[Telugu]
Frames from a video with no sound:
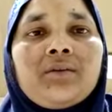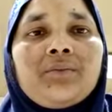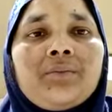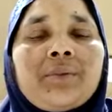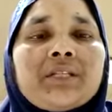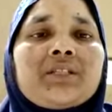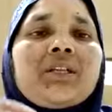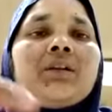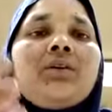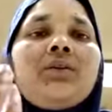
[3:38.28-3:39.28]
పచ్చ
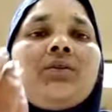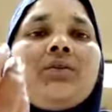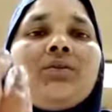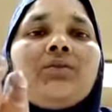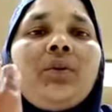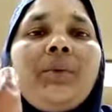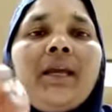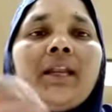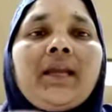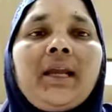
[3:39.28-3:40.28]
రంగులోను
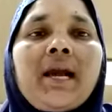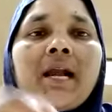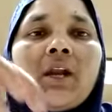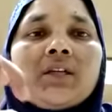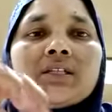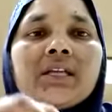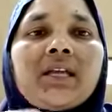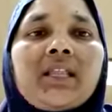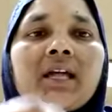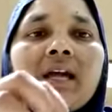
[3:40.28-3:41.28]
ఉల్లిపాయలకి కాళ్ళు వస్తాయి
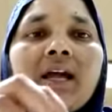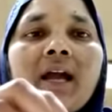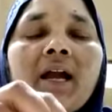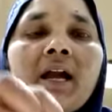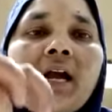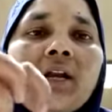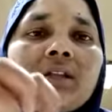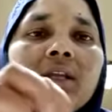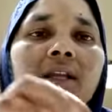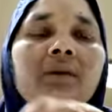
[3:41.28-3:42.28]
కదా ఆ కాళ్ళు
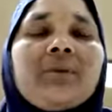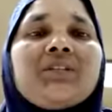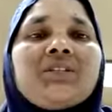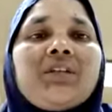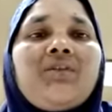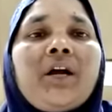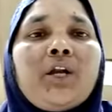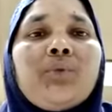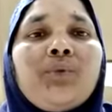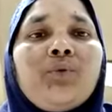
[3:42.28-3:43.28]
తిన్నా మంచిదే వాటిలో
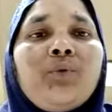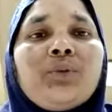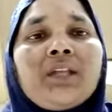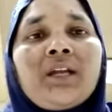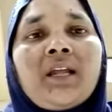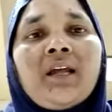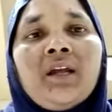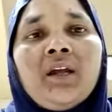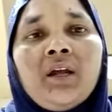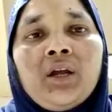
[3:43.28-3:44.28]
పువ్వులు తిన్నా
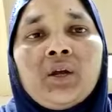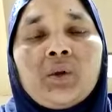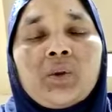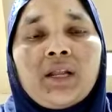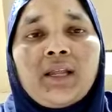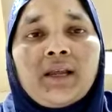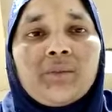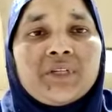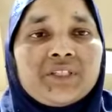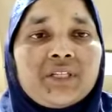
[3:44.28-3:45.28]
కూడా ఇంకా
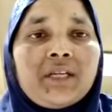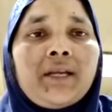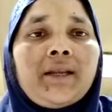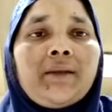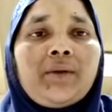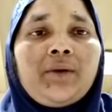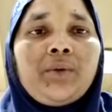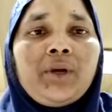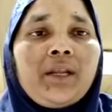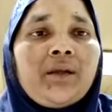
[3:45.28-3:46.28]
మంచిదేనండి
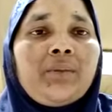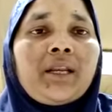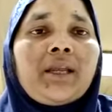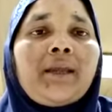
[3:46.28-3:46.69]
ఒంటికి మనకి